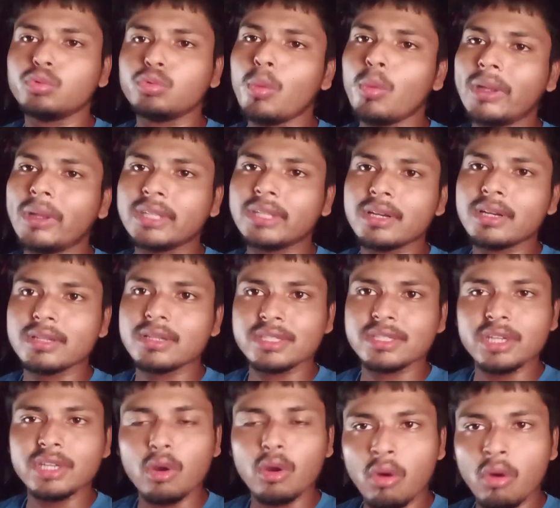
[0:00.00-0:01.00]
তোমাদের
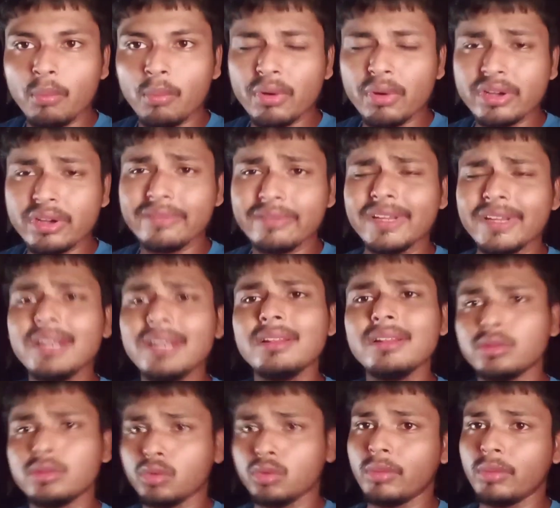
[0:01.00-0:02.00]
যেটা কমফোর্টেবল
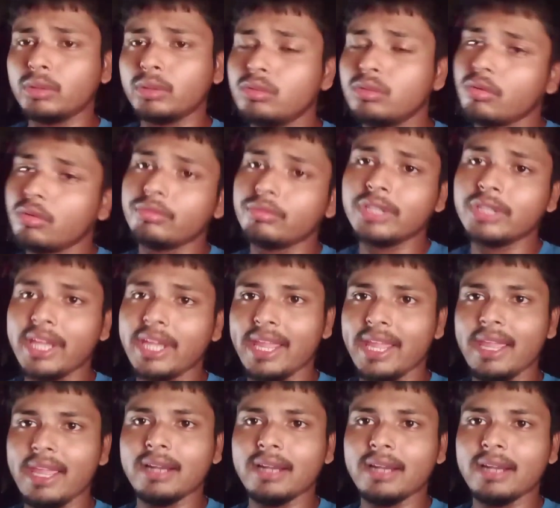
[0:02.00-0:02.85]
তোমরা দুটোর মধ্যে